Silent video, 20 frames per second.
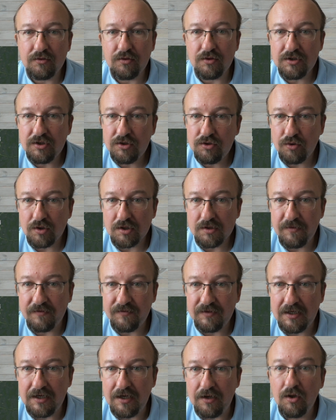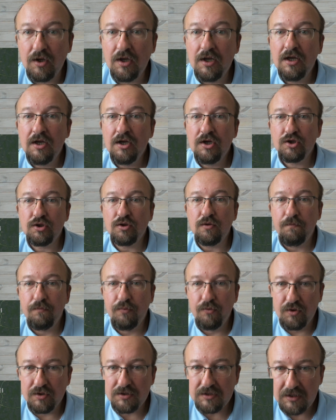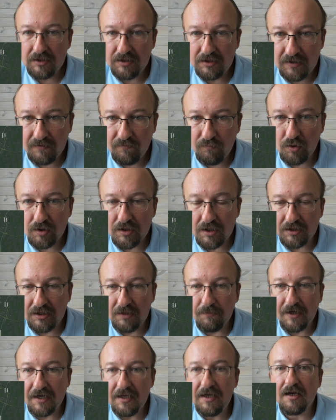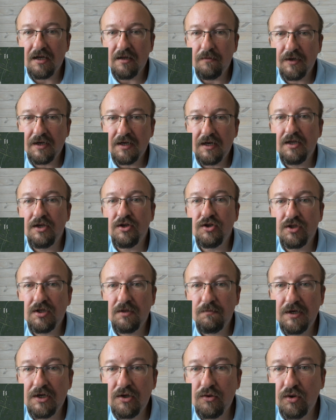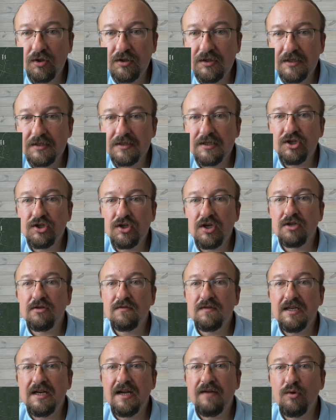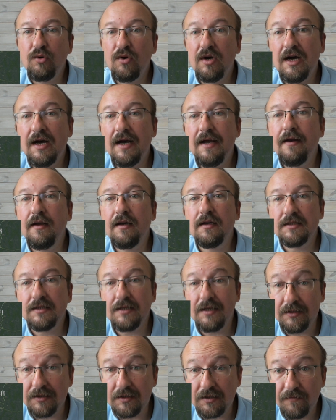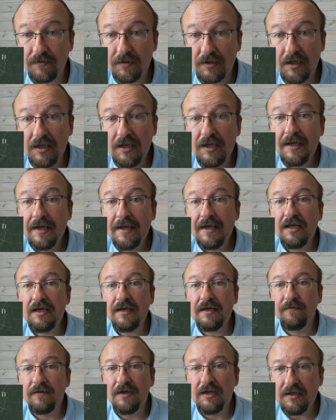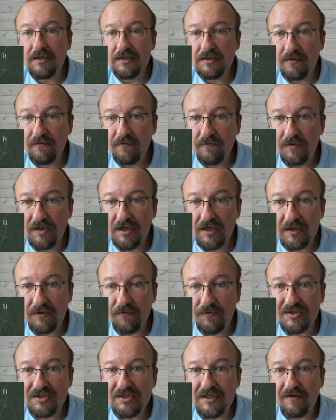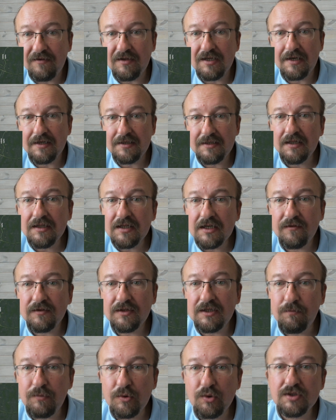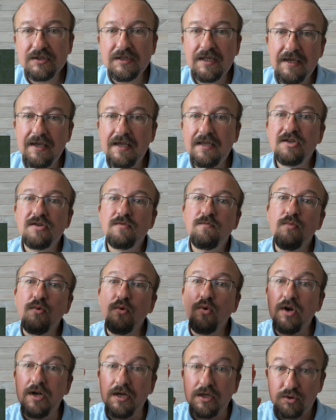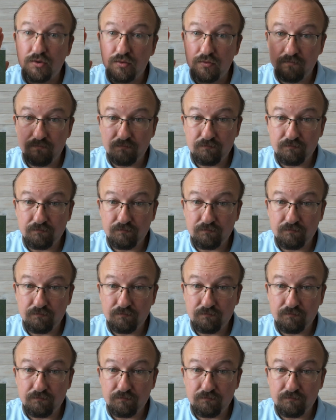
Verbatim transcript: То есть еще раз повторяю, что после того, как ты проехал пограничный приход, ты заезжаешь в деревню Александровка. Вы, выехав из деревни Александровка, ты просто едешь по лесу.